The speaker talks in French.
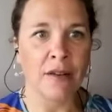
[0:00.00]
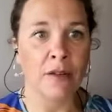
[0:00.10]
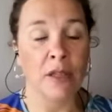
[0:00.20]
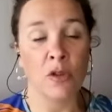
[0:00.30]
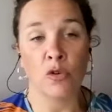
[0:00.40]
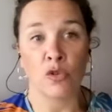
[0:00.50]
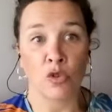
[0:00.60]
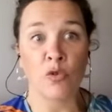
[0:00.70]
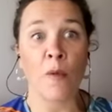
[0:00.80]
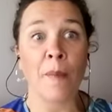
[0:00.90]
Et non, je,
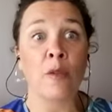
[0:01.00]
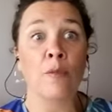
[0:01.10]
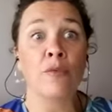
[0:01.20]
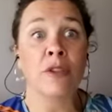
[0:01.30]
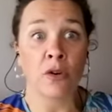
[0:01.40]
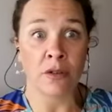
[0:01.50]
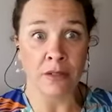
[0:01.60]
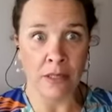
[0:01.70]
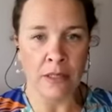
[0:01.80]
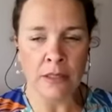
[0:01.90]
ne veux pas non plus être dans le
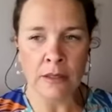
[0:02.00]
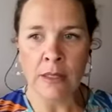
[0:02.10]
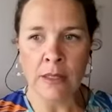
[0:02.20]
déni. Hein.